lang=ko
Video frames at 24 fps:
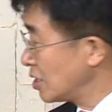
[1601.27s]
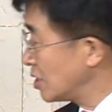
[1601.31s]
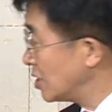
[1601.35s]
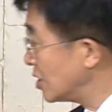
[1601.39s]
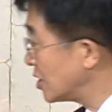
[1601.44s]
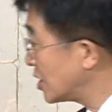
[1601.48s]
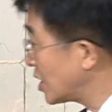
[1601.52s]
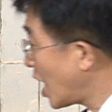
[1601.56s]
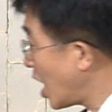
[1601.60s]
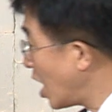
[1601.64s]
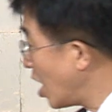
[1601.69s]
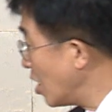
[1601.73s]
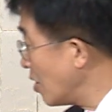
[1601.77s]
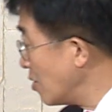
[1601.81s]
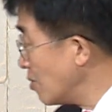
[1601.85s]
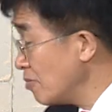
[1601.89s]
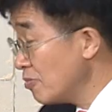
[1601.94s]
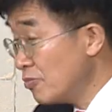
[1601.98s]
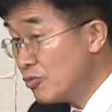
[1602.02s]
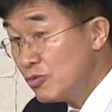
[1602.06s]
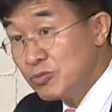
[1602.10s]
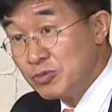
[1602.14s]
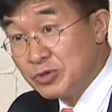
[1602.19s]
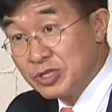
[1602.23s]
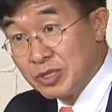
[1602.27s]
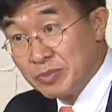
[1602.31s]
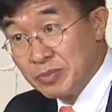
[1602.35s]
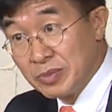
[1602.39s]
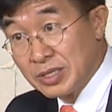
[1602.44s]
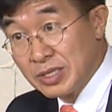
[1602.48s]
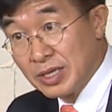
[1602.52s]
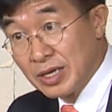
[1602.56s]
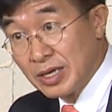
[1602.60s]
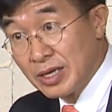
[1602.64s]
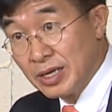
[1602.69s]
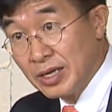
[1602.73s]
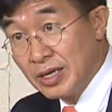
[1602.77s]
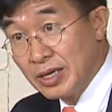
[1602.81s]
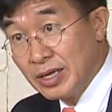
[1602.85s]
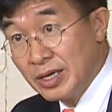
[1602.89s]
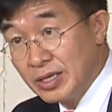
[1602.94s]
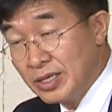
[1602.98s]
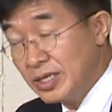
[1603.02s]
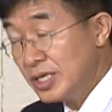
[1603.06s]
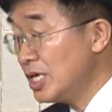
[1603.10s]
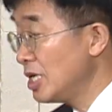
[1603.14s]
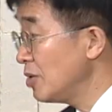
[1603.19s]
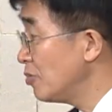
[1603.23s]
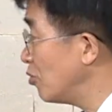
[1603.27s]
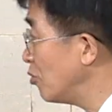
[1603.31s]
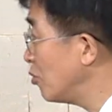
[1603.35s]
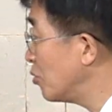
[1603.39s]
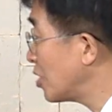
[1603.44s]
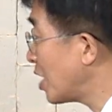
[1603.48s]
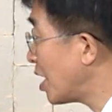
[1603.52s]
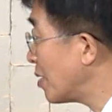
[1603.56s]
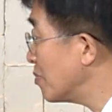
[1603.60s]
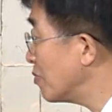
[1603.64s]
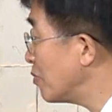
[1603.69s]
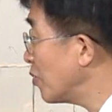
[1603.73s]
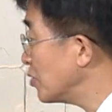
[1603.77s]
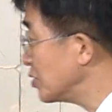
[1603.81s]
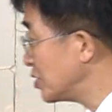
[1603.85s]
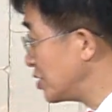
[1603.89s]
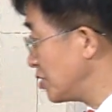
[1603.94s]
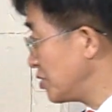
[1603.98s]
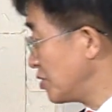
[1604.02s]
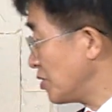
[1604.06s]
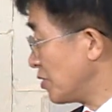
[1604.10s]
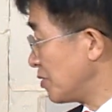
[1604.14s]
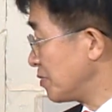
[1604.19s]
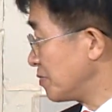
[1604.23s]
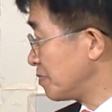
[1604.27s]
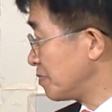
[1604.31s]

그 다음 부분입니다. 이 부분 한번 보시죠.